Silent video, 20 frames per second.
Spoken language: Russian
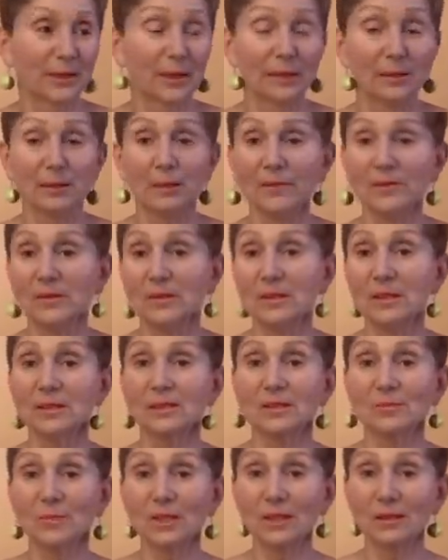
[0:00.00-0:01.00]
Я, вы
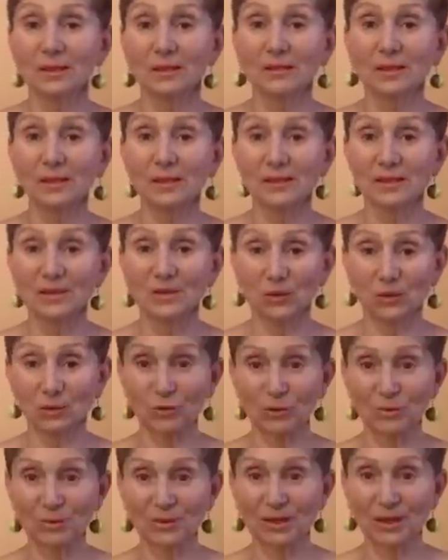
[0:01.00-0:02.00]
знаете, мне иногда, если
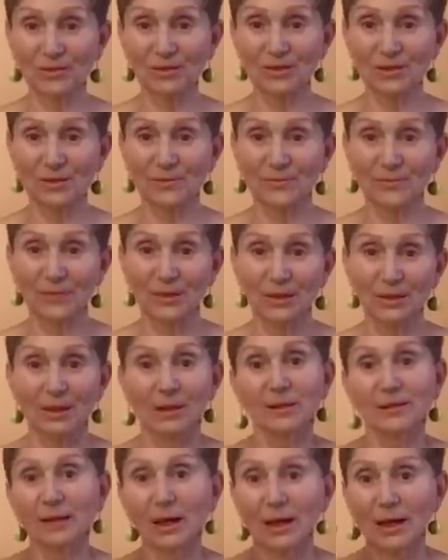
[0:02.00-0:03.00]
что-то понравится,
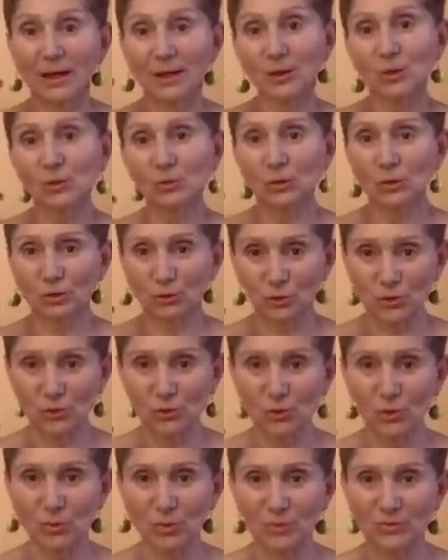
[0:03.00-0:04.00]
я одну и ту же
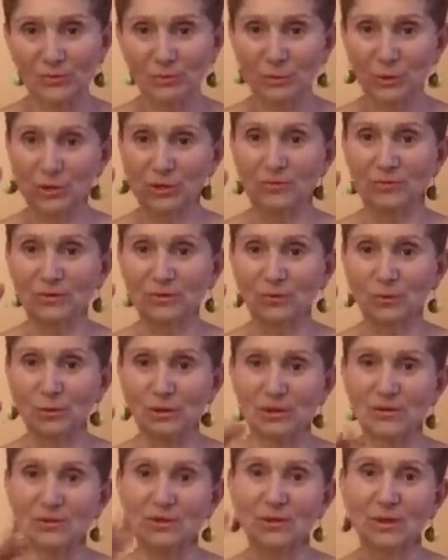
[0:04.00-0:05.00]
обувь просто в двух
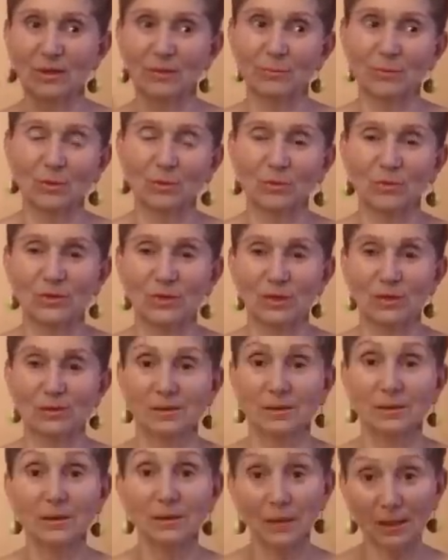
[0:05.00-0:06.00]
цветах могу взять.
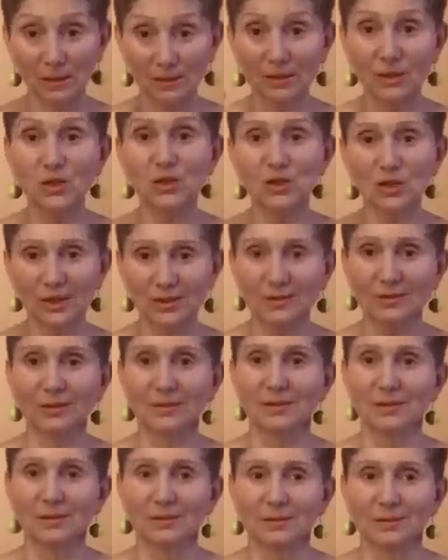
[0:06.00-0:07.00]
И я это часто
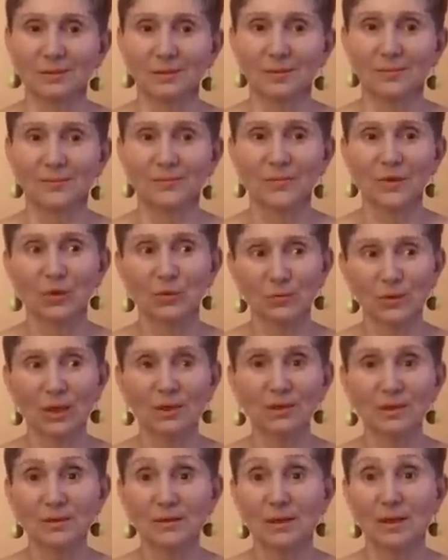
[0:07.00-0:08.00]
делала. У меня
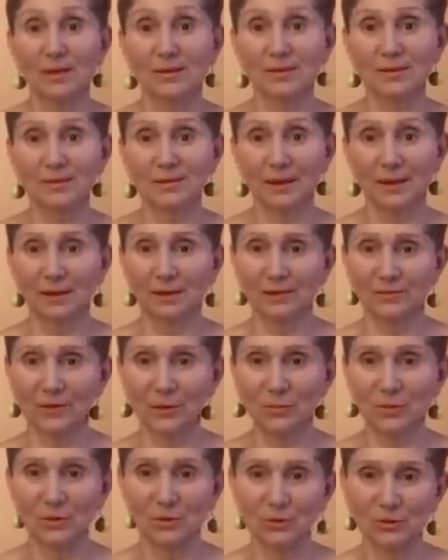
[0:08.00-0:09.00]
есть одинаковая
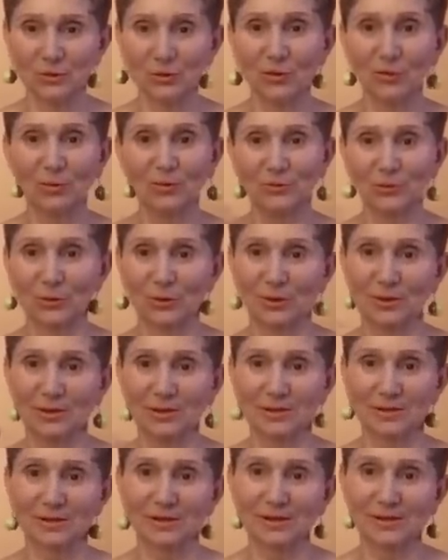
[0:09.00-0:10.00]
абсолютно обувь, только
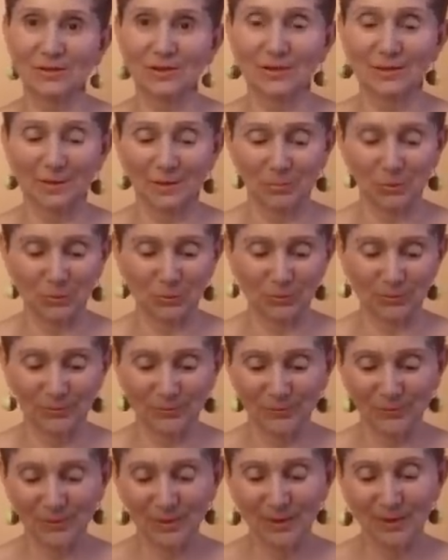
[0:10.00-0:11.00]
разные цвета беру.
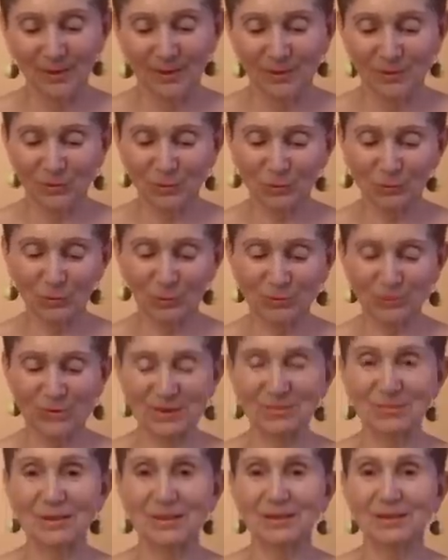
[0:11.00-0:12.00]
Ну вот,
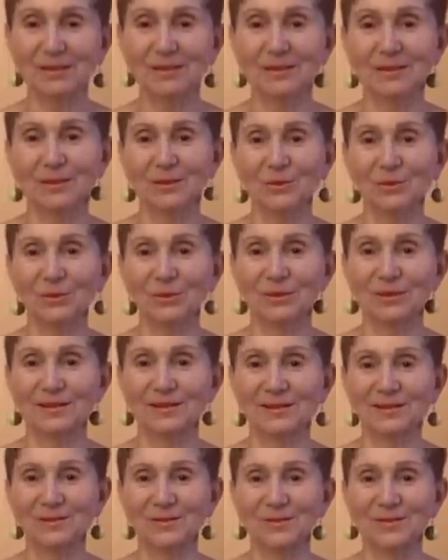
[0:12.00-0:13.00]
посмотрите, какую
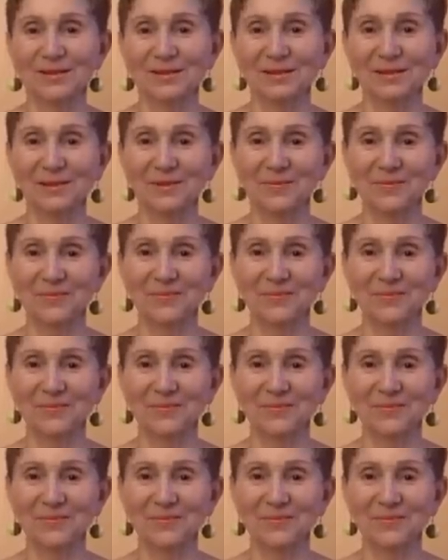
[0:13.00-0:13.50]
красоту взяла.